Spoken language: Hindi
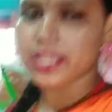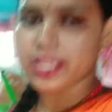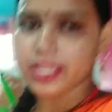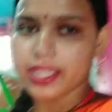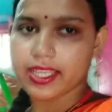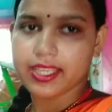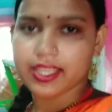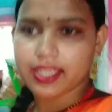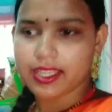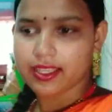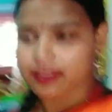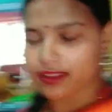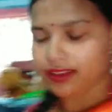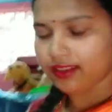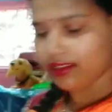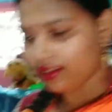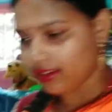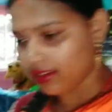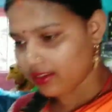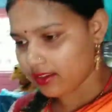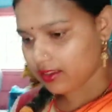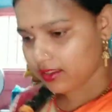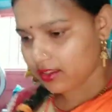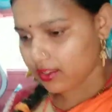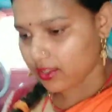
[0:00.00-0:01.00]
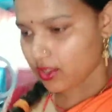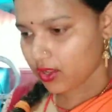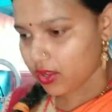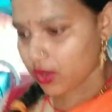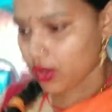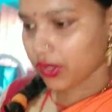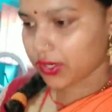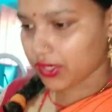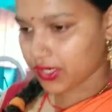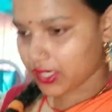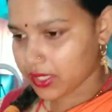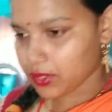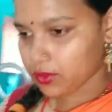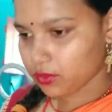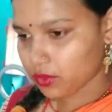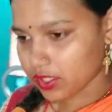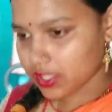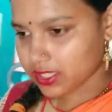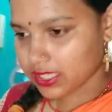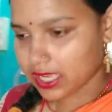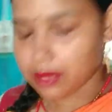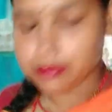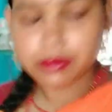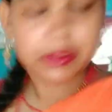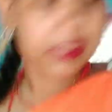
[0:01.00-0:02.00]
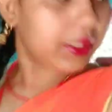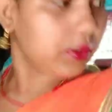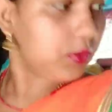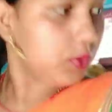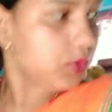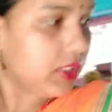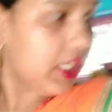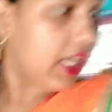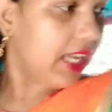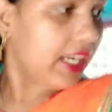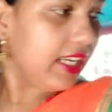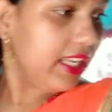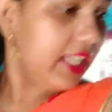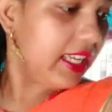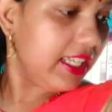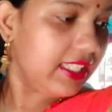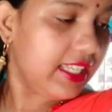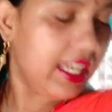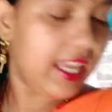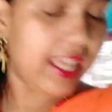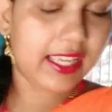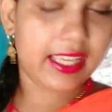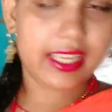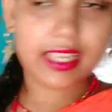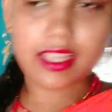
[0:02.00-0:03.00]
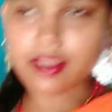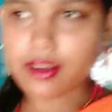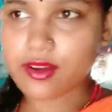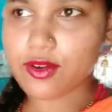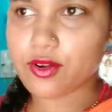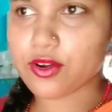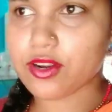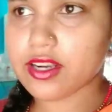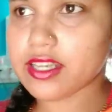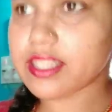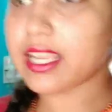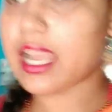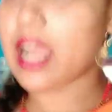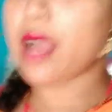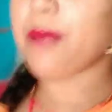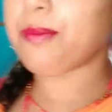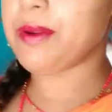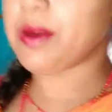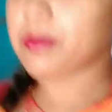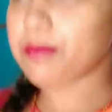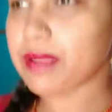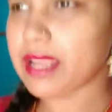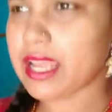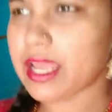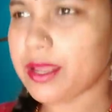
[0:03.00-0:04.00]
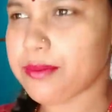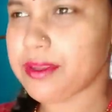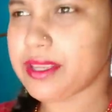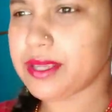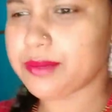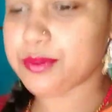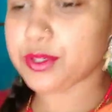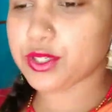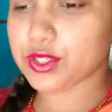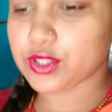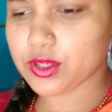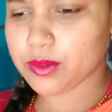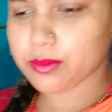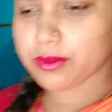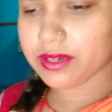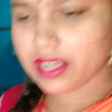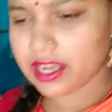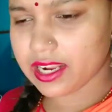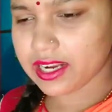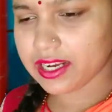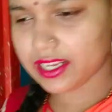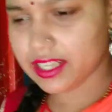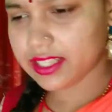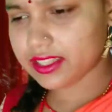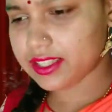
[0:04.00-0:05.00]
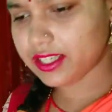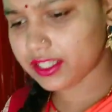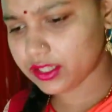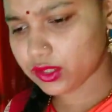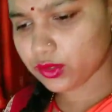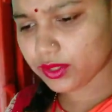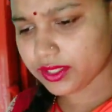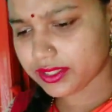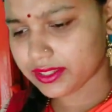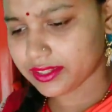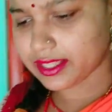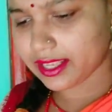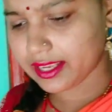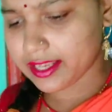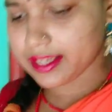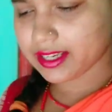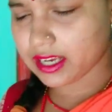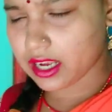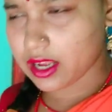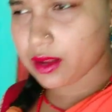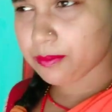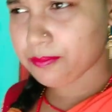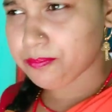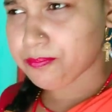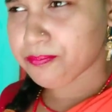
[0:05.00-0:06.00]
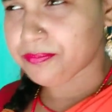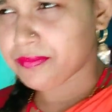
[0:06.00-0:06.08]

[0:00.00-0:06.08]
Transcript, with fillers: के लिए और वो शाम तक उतार लिए जाएंगे और यहाँ पर मैं अभी वीडियो बना रही थी तो इतना ही का